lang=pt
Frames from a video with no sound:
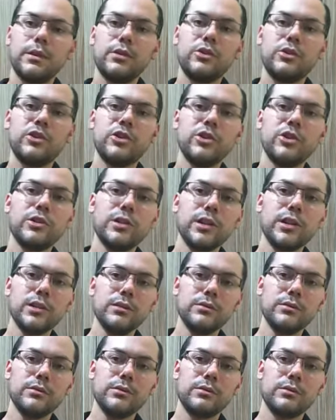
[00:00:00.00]

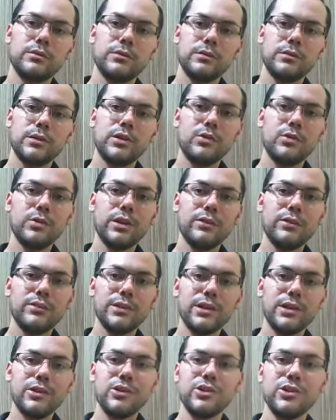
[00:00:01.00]
Gina, que eu devo
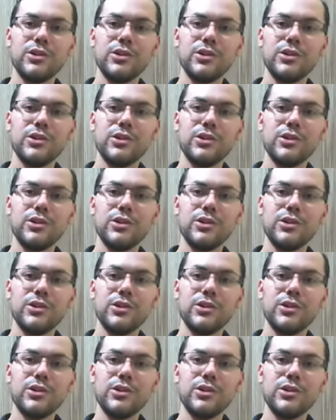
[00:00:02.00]
ler